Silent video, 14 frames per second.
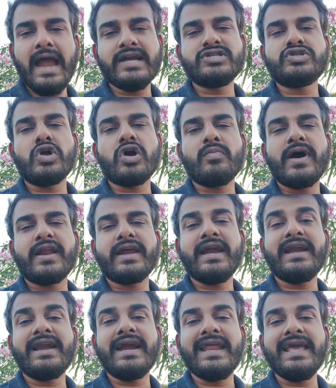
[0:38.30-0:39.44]
एंड स्टॉक
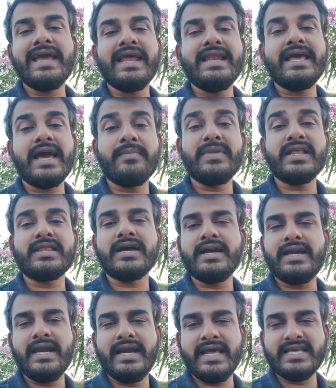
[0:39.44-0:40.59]
मार्केट ट्रेडिंग के लिए हमने
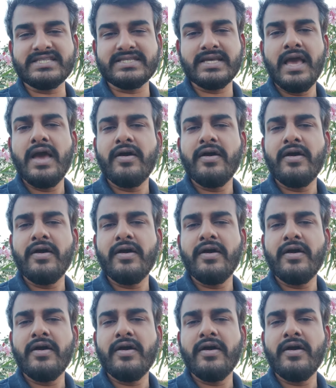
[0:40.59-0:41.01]
30 डेज